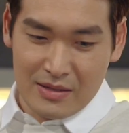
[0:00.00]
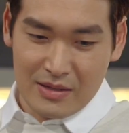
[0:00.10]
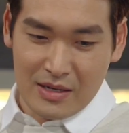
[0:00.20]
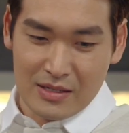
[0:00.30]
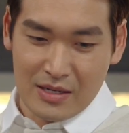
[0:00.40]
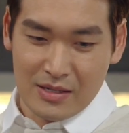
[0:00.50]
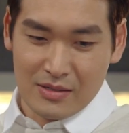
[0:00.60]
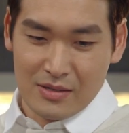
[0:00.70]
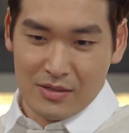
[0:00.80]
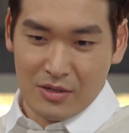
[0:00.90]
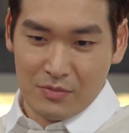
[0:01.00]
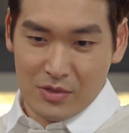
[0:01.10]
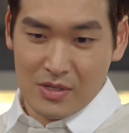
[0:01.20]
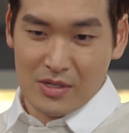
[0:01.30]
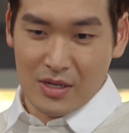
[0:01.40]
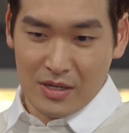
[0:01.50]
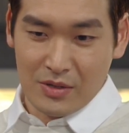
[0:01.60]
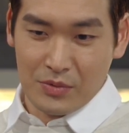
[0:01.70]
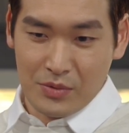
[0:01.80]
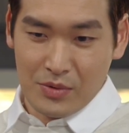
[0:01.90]
내가 세상 쓸데없는
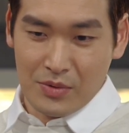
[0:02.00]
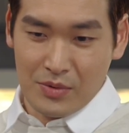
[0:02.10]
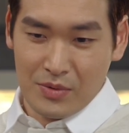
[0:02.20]
인생이라도